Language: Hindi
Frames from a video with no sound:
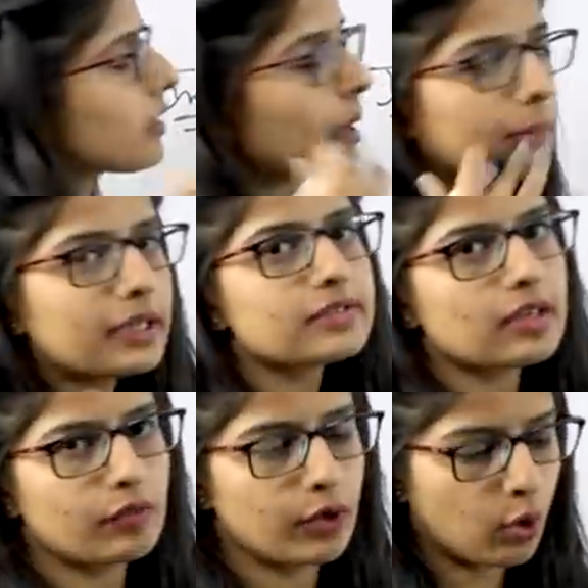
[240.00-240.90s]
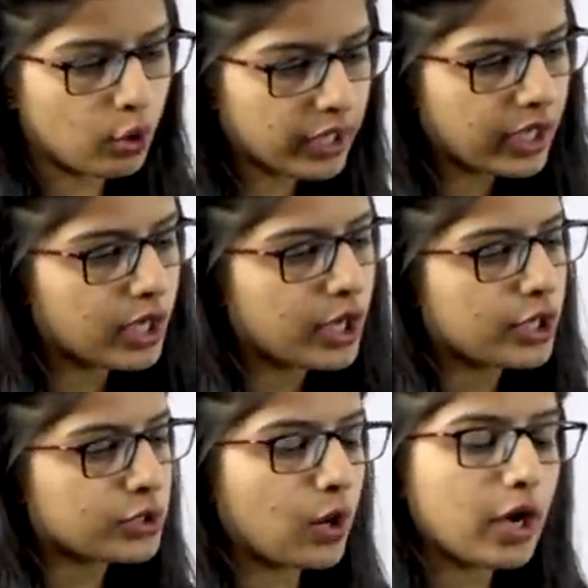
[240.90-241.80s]
complete survey okay
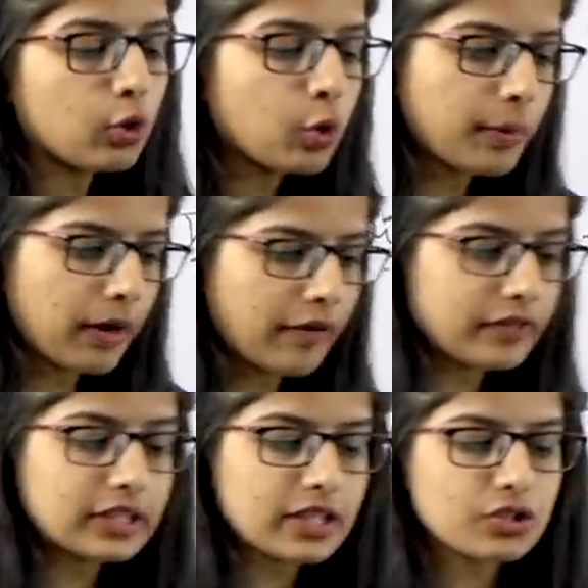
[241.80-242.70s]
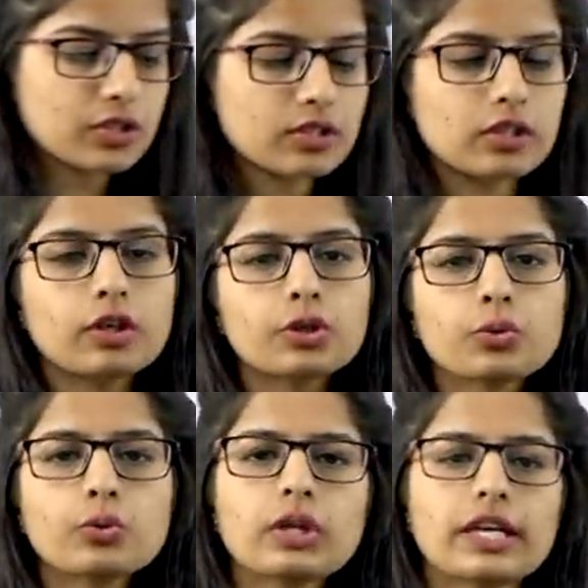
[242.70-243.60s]
so i hope everything is just clear to
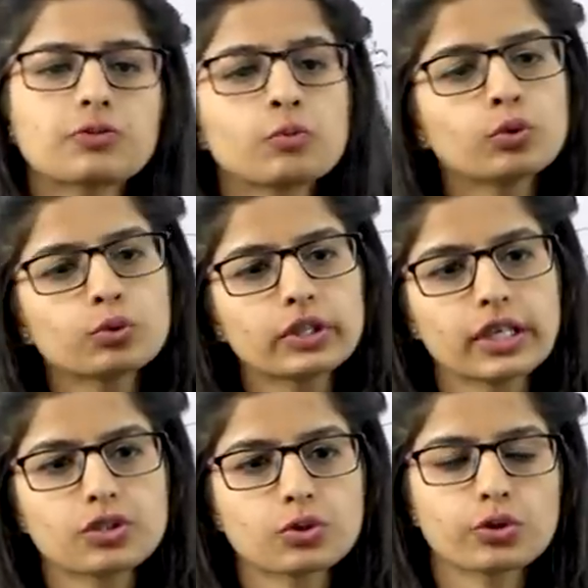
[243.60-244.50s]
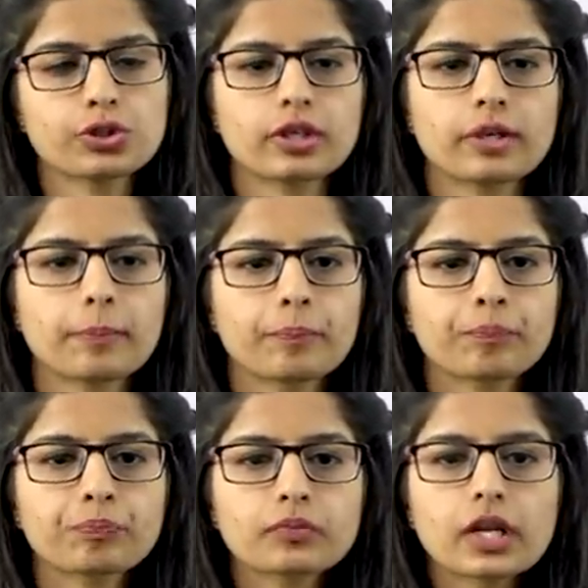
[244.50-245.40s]
you let's to the next question
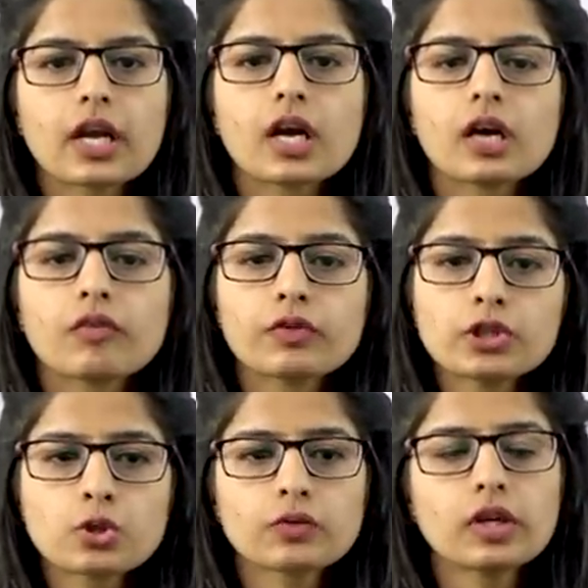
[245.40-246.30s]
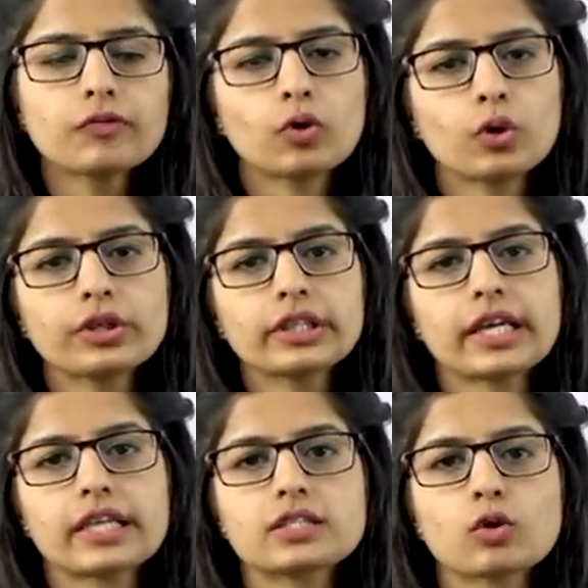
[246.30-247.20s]
which of the following day
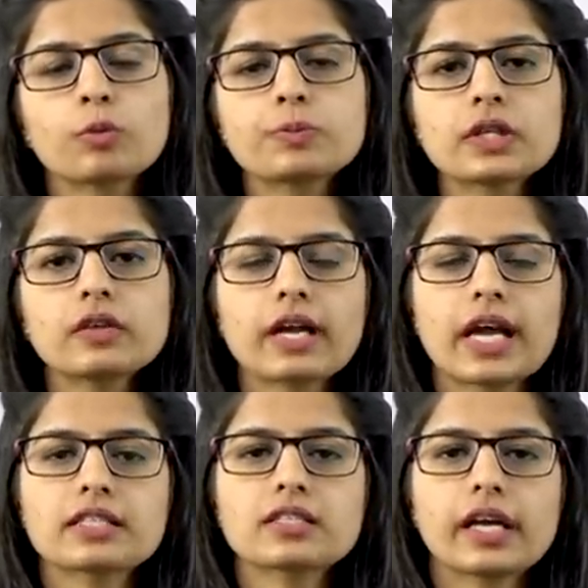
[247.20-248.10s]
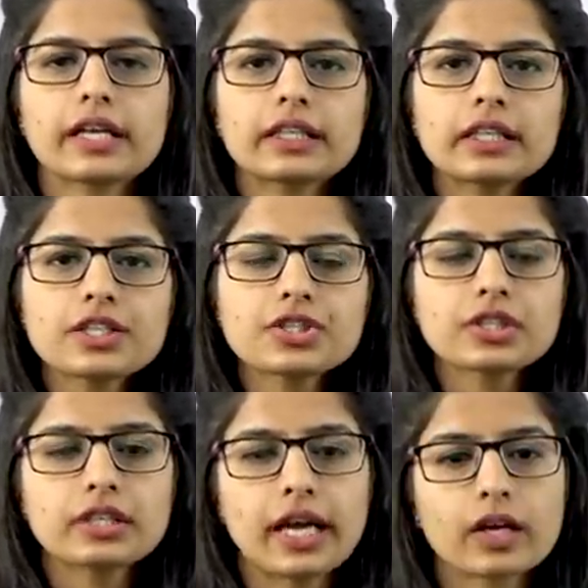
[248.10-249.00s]
is observed as the English
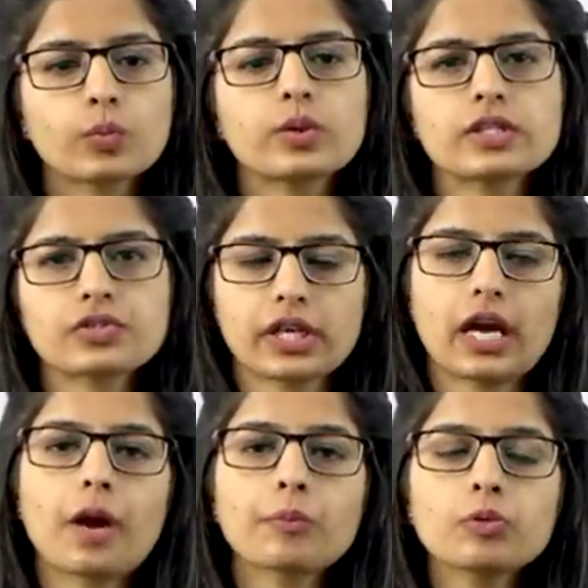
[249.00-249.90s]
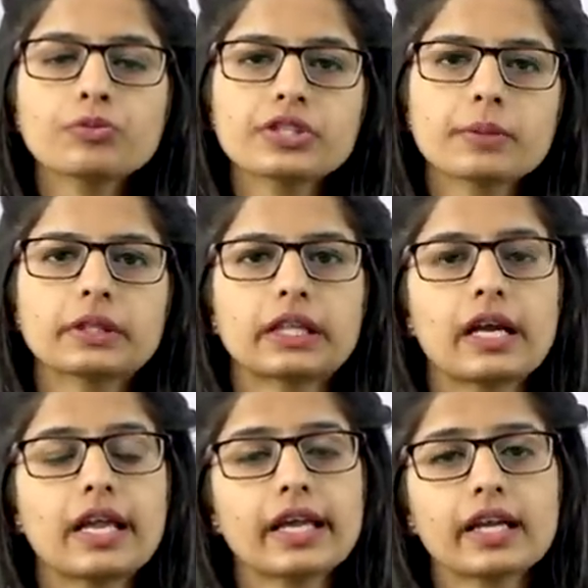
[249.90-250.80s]
language day? आपको मुझे
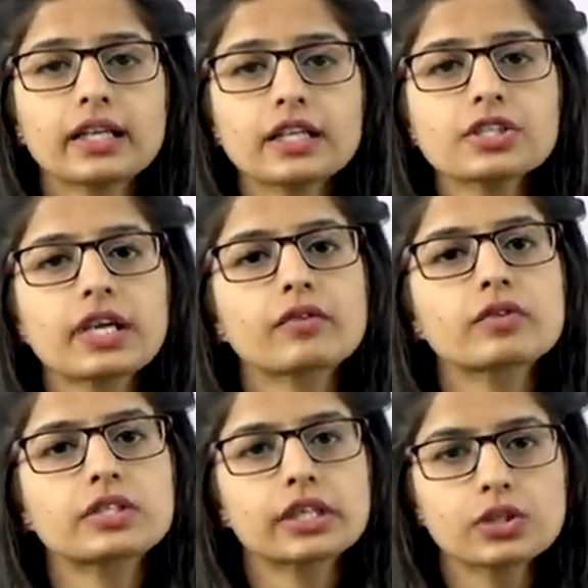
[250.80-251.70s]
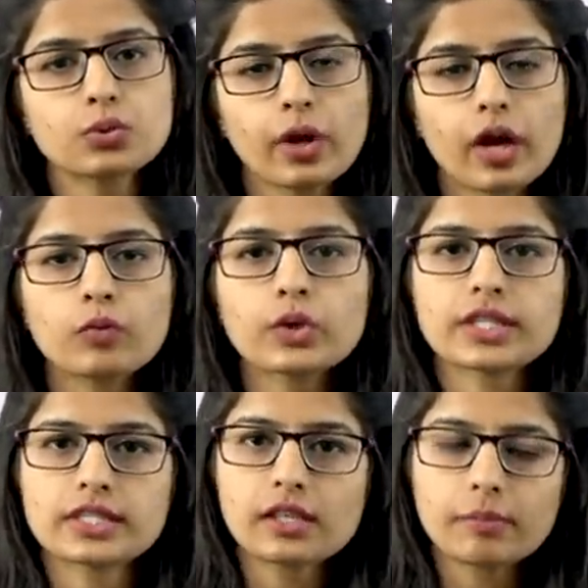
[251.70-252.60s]
बताना है English language day जो है वो
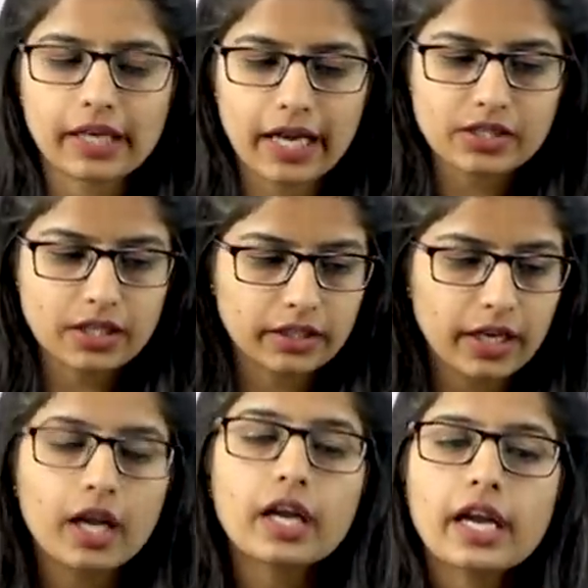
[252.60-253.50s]
किस दिन मनाया जाता है